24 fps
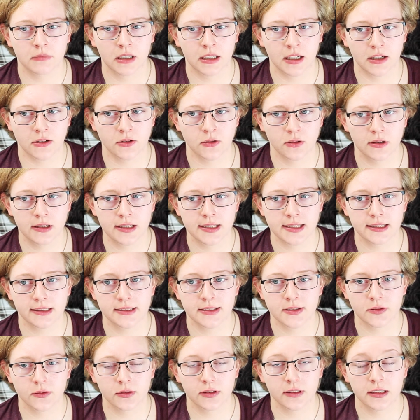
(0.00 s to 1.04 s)
man natürlich
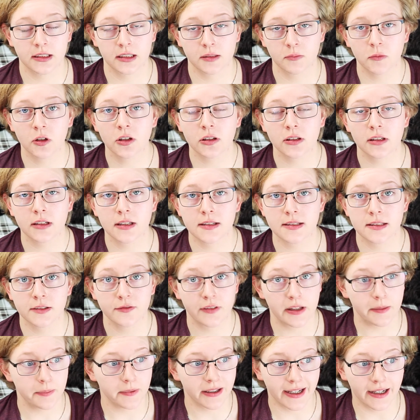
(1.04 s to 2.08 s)
als Züchter nicht möchte, dass
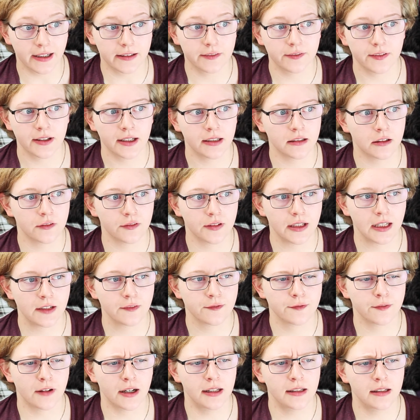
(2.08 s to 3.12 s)
die Welpen krank werden, auf
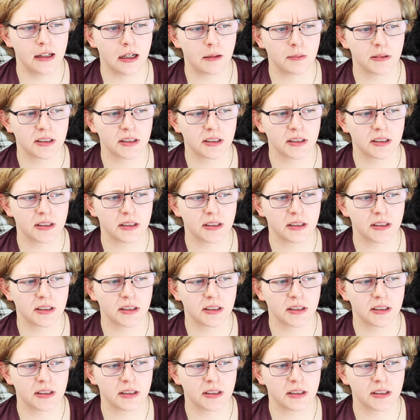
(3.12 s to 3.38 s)
jeden Fall.